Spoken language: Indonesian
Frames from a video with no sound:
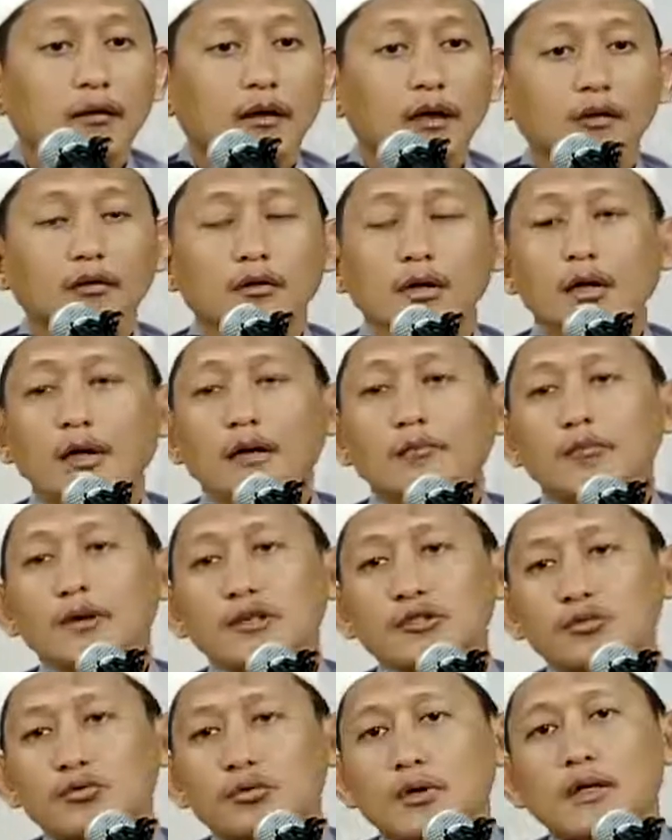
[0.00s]
Allah akan
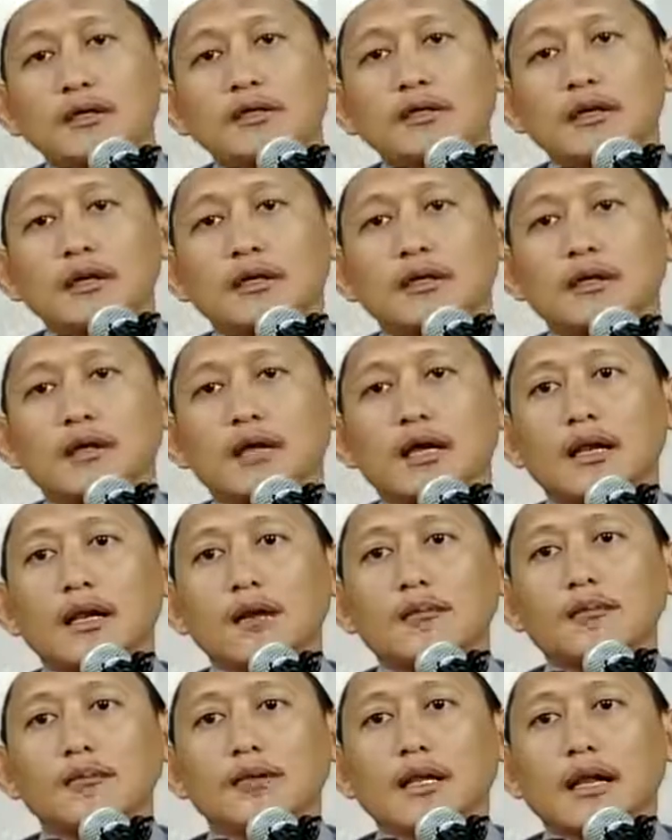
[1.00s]
masukkan ia ke
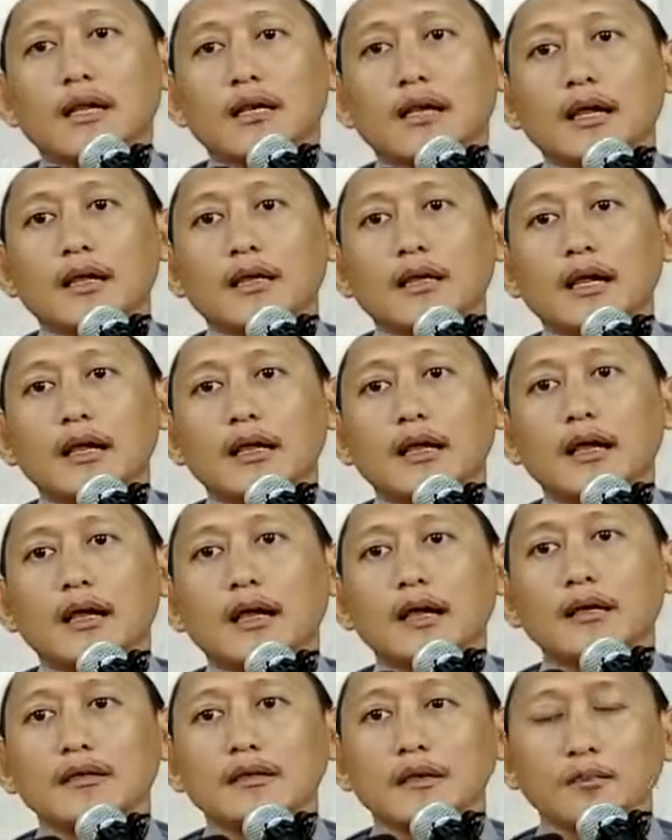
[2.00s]
dalam nanah dan
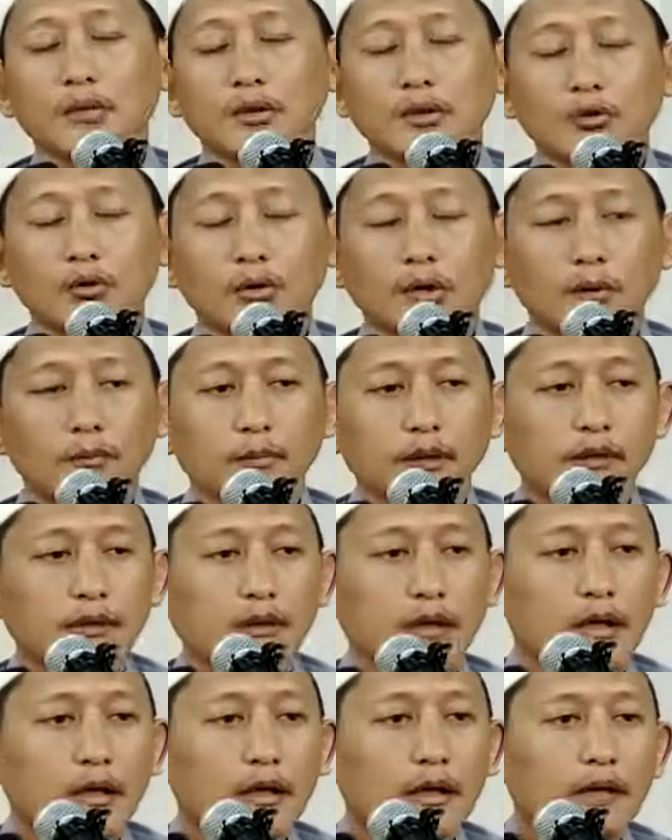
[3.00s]
darahnya penduduk api
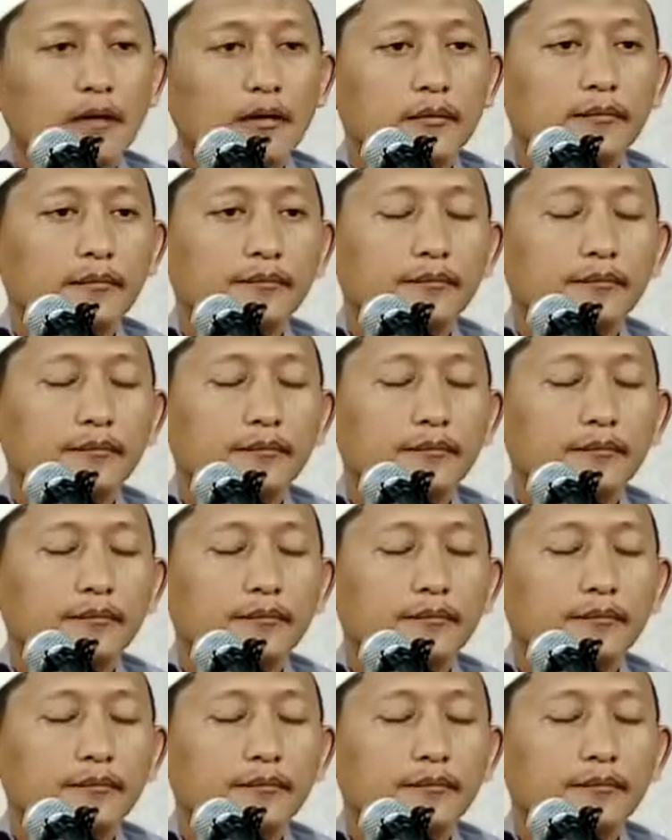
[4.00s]
neraka